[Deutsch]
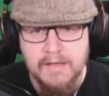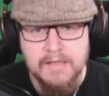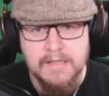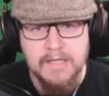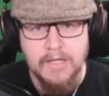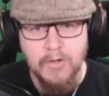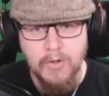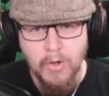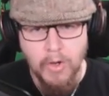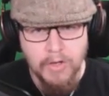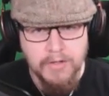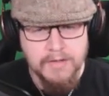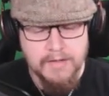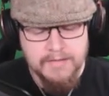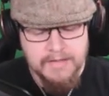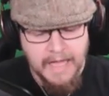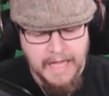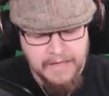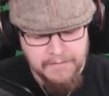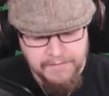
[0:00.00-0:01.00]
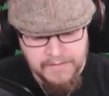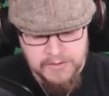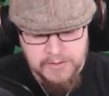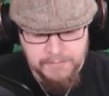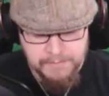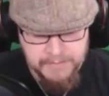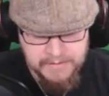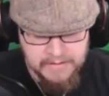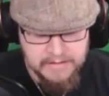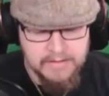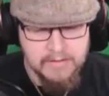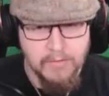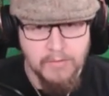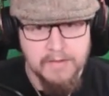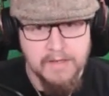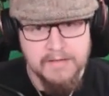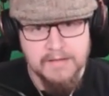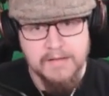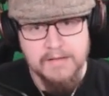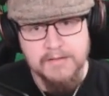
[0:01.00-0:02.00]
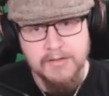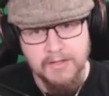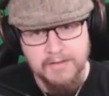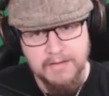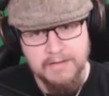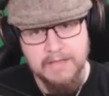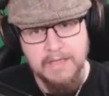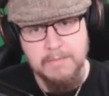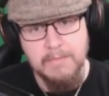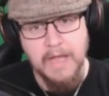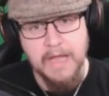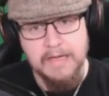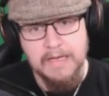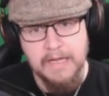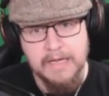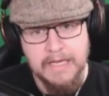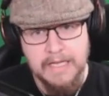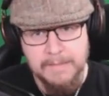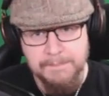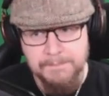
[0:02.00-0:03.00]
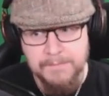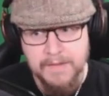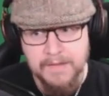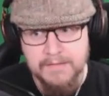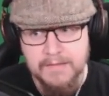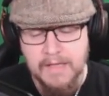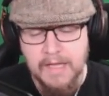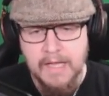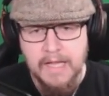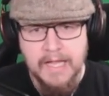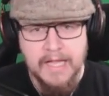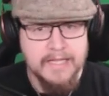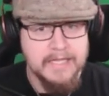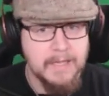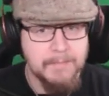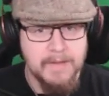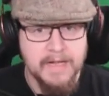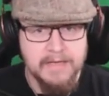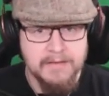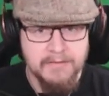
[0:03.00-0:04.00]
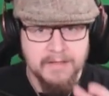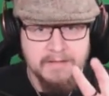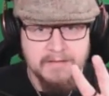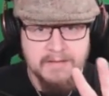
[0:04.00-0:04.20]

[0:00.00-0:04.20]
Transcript: Ihr könnt es einfach spielen und es ist trotzdem ein Erlebnis. Ich habe Elden Ring